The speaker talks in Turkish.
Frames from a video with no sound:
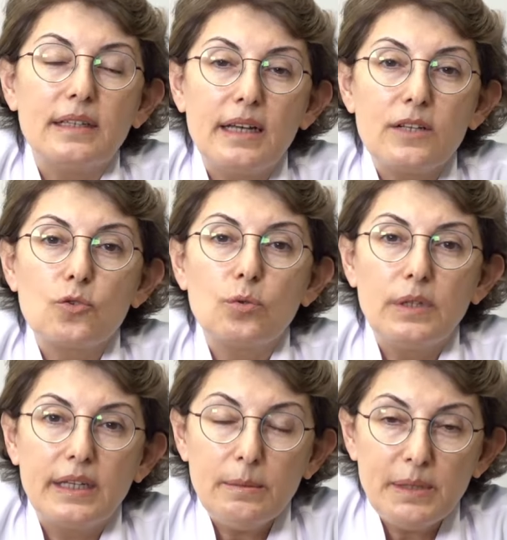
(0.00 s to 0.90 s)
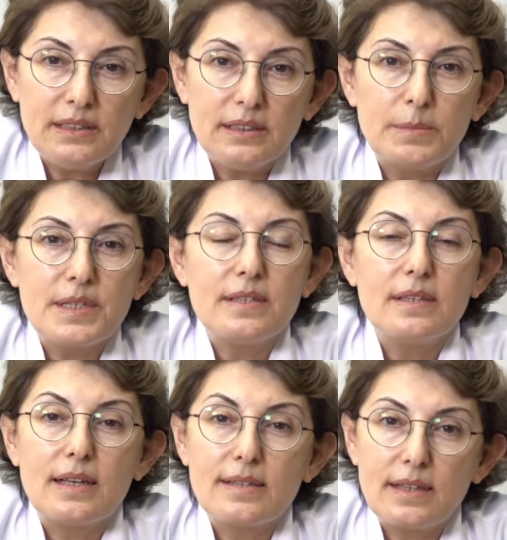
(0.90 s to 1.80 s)
ilaç kullanamadığımız
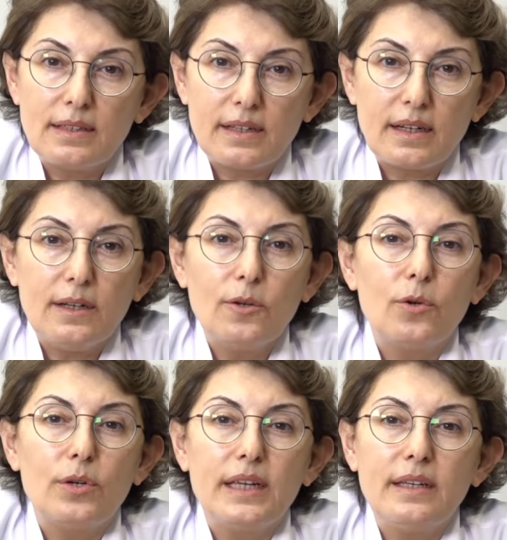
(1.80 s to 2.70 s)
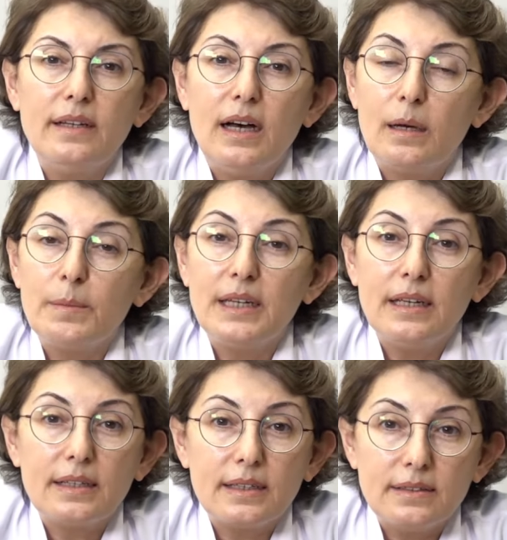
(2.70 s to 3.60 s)
hastalara, örneğin
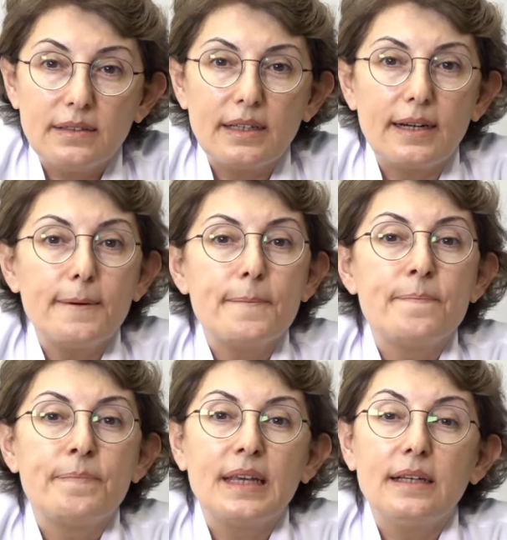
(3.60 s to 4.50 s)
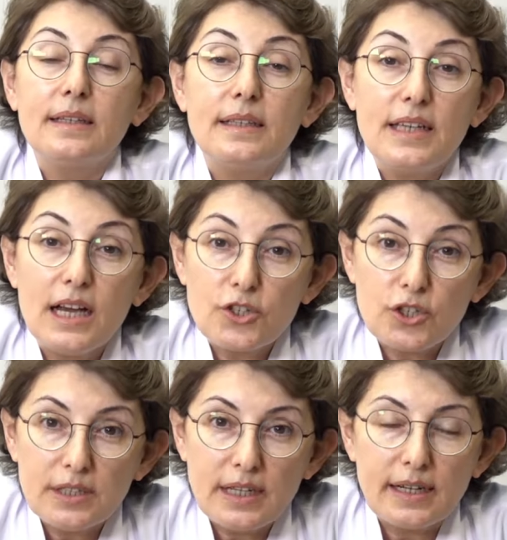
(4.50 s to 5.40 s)
hamile kadınlara ya da
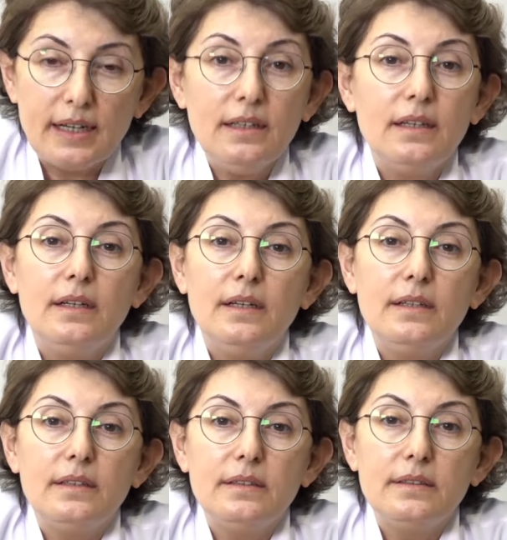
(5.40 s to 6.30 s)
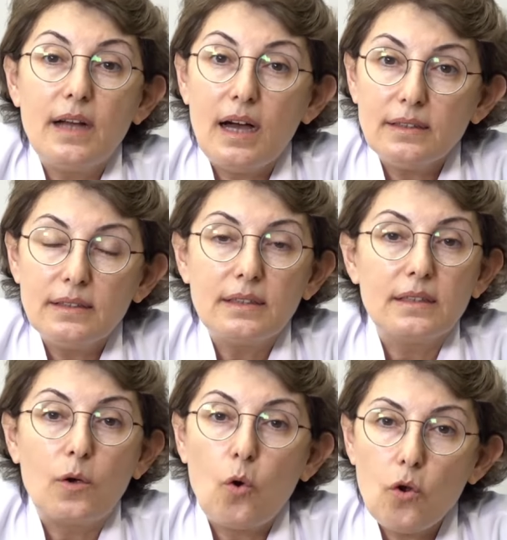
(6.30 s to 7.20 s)
yaşlılara e,
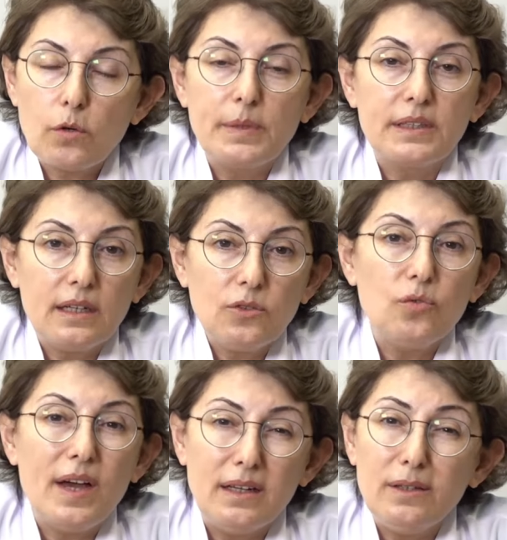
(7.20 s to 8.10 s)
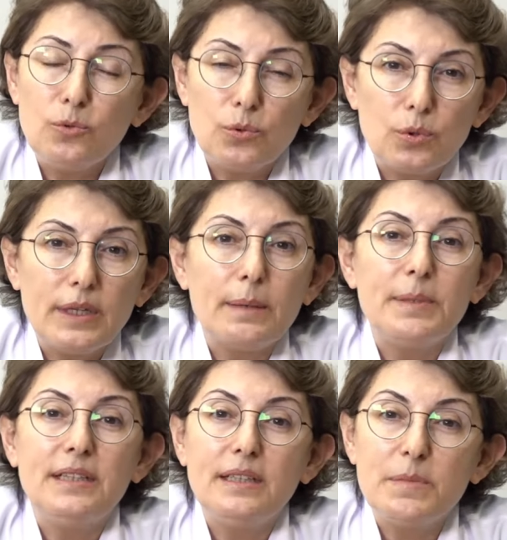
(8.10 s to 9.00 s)
rahatlıkla, korkmadan, güvenle
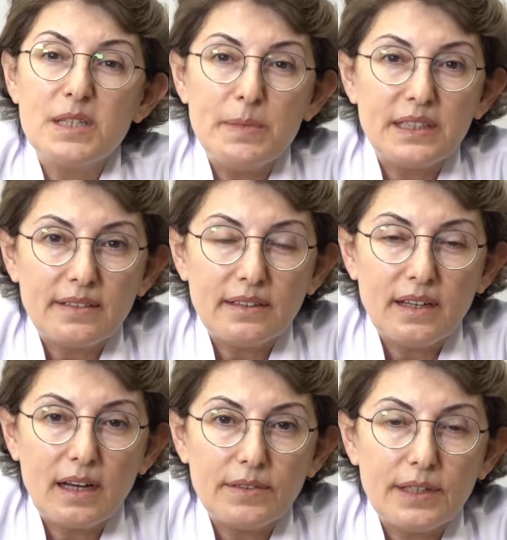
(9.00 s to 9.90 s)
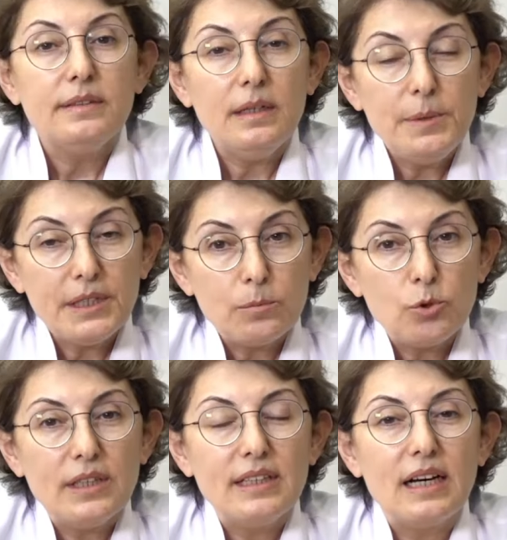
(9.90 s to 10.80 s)
uygulayabildiğimiz bir tedavi. Tabii ki
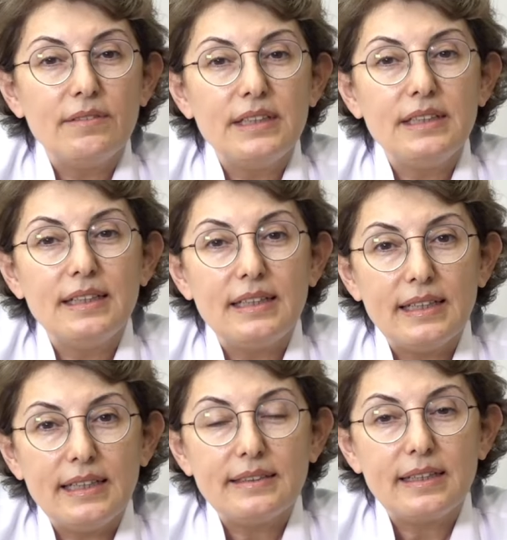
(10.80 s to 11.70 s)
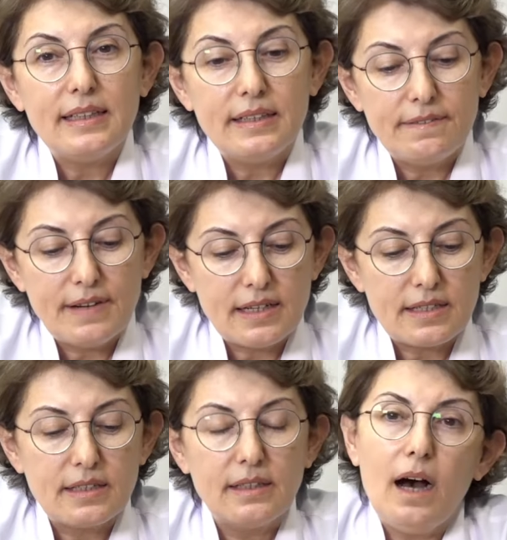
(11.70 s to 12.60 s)
bu tedavinin de yan etkileri
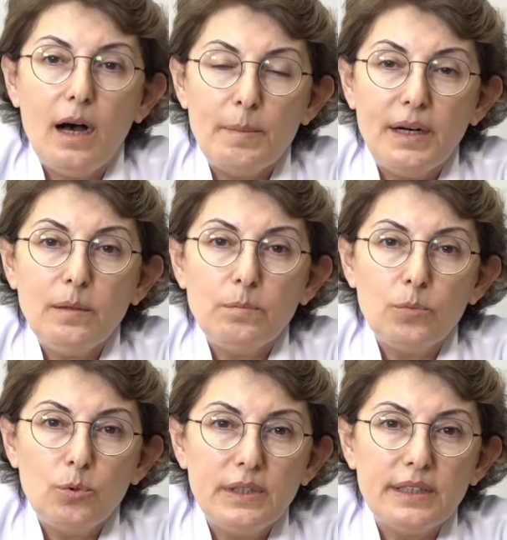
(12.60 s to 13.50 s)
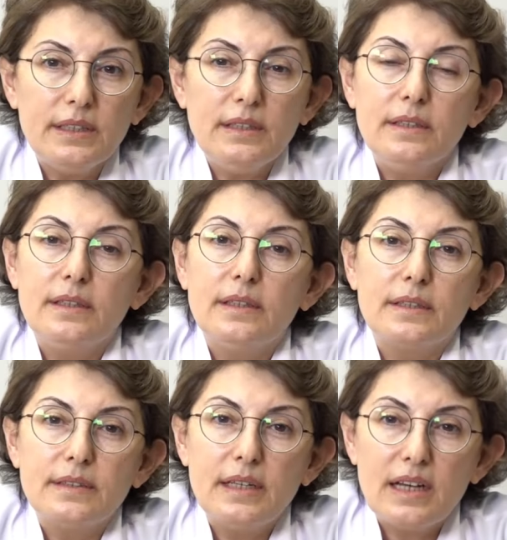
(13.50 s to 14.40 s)
var ama bunları
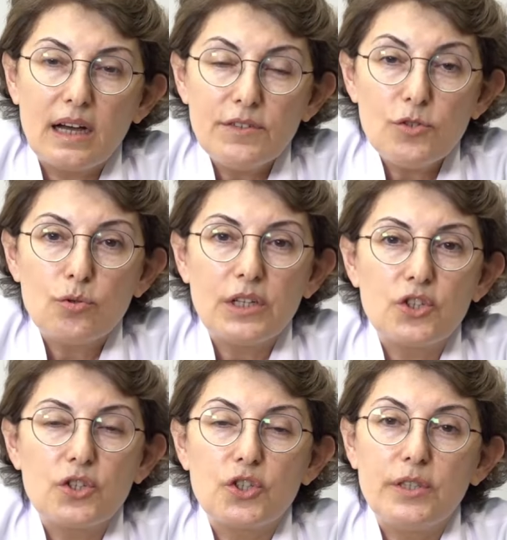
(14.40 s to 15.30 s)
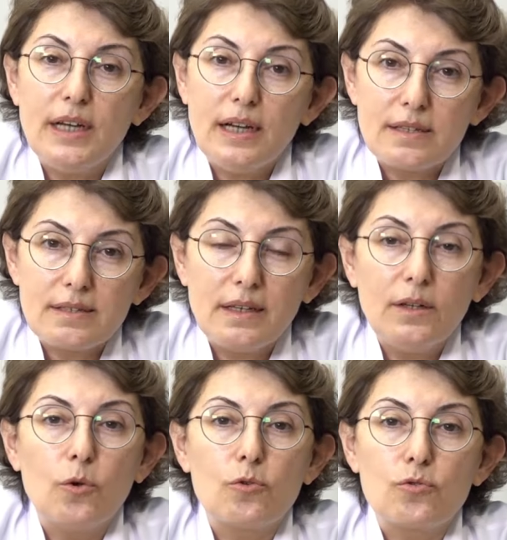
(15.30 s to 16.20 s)
tedavi süreci içinde
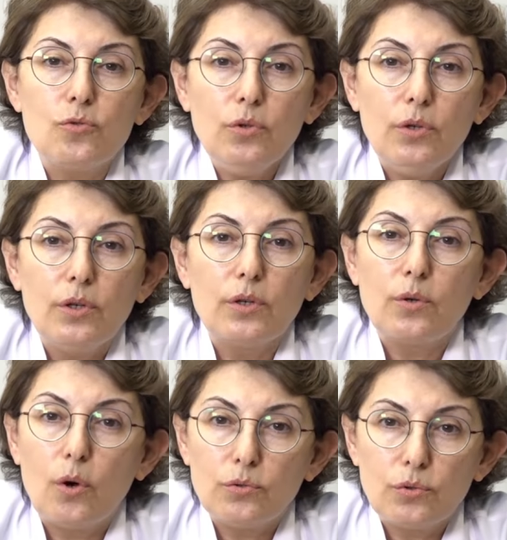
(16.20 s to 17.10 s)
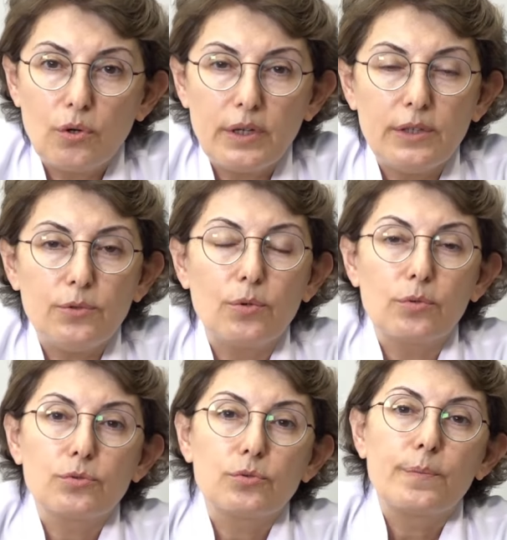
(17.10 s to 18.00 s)
hastaya özgü kontrol
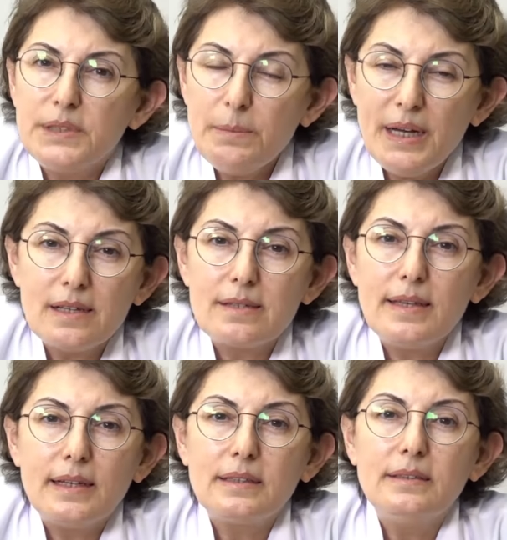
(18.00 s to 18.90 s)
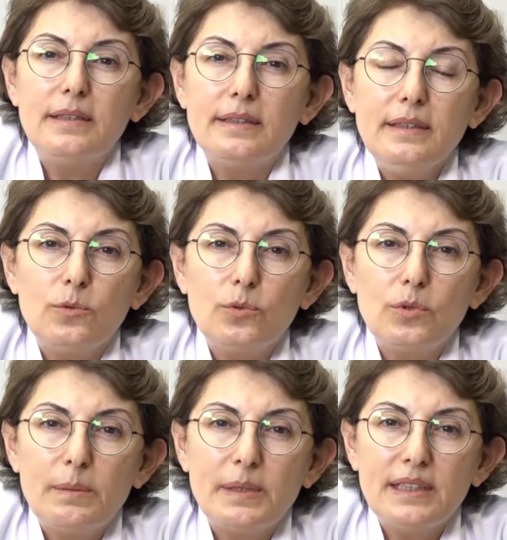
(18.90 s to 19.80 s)
ediyoruz. Kimi hasta yakınları
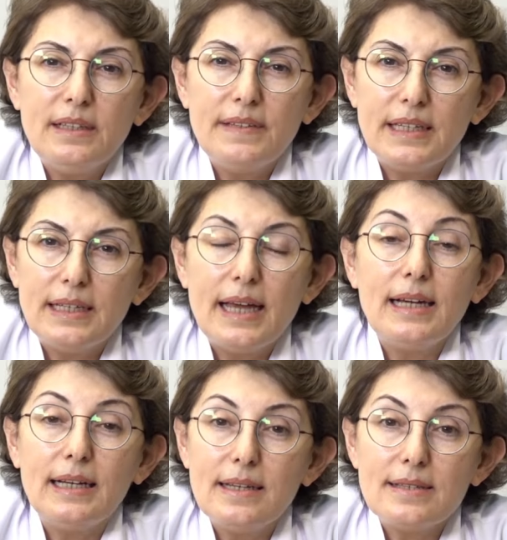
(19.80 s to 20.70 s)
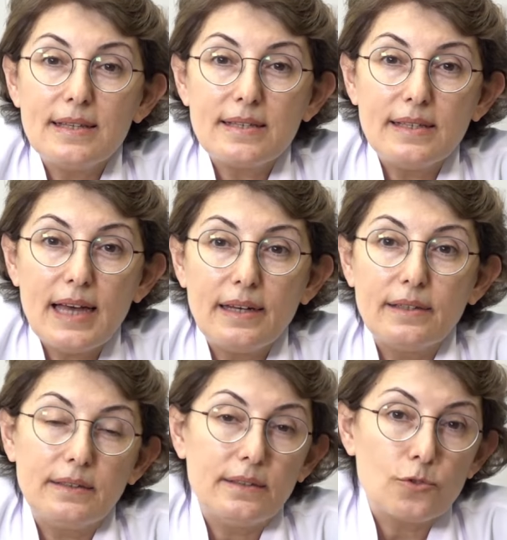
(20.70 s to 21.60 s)
uygulamada verilen
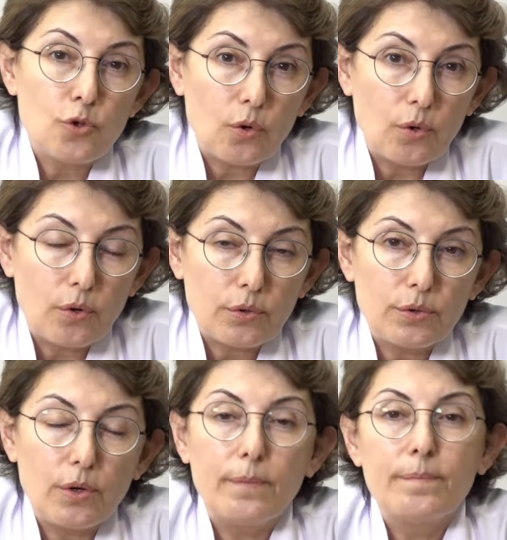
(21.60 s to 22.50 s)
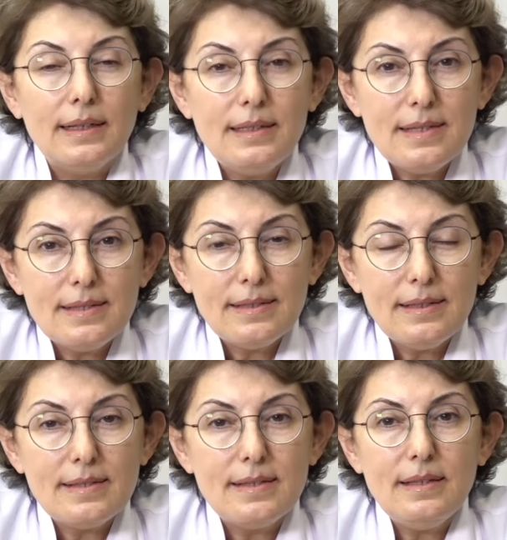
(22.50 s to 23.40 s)
anesteziden e, çok korkuyor.
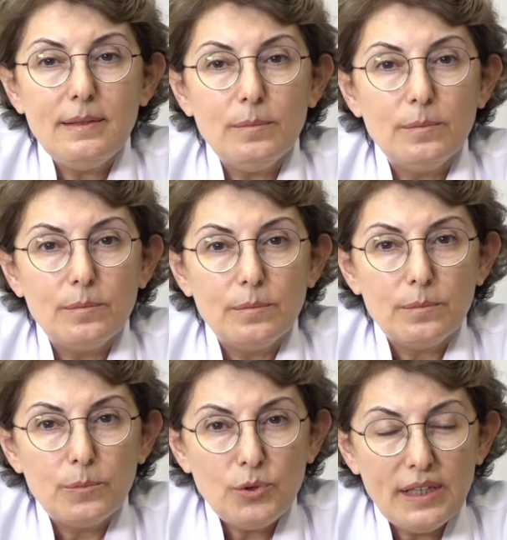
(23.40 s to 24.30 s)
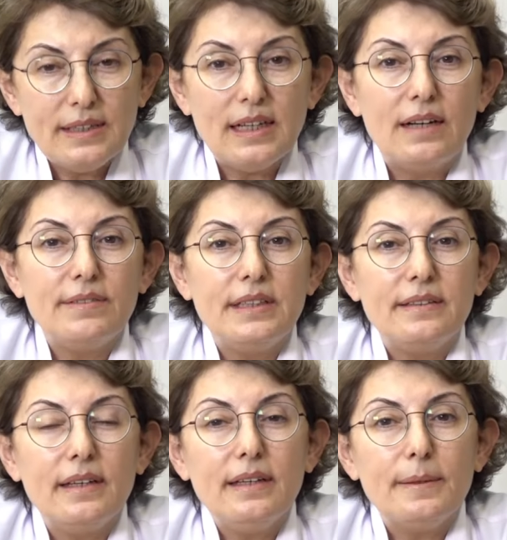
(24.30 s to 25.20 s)
Anestezi bu
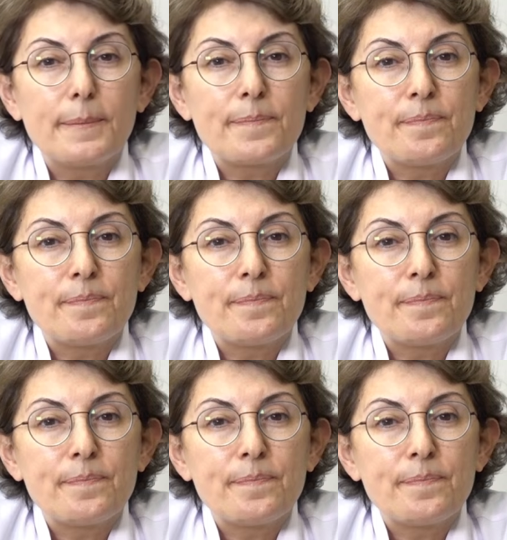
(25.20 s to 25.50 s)
tedavide